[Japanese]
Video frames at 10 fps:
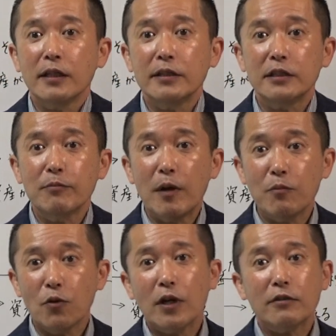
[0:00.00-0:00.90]
1,000万
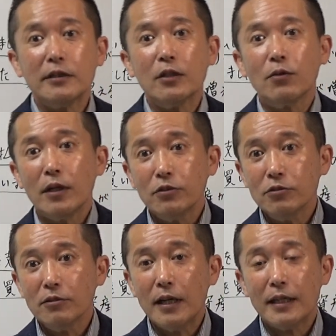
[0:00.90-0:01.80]
儲かるなとかいう
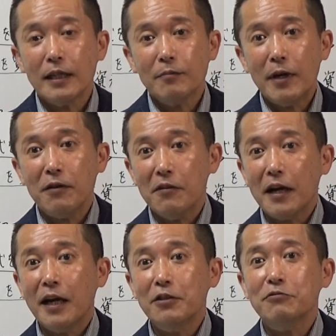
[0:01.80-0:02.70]
のがまあ
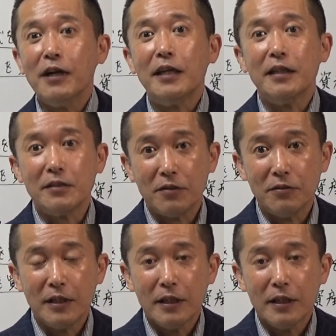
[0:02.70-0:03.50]
分かるわけですよ。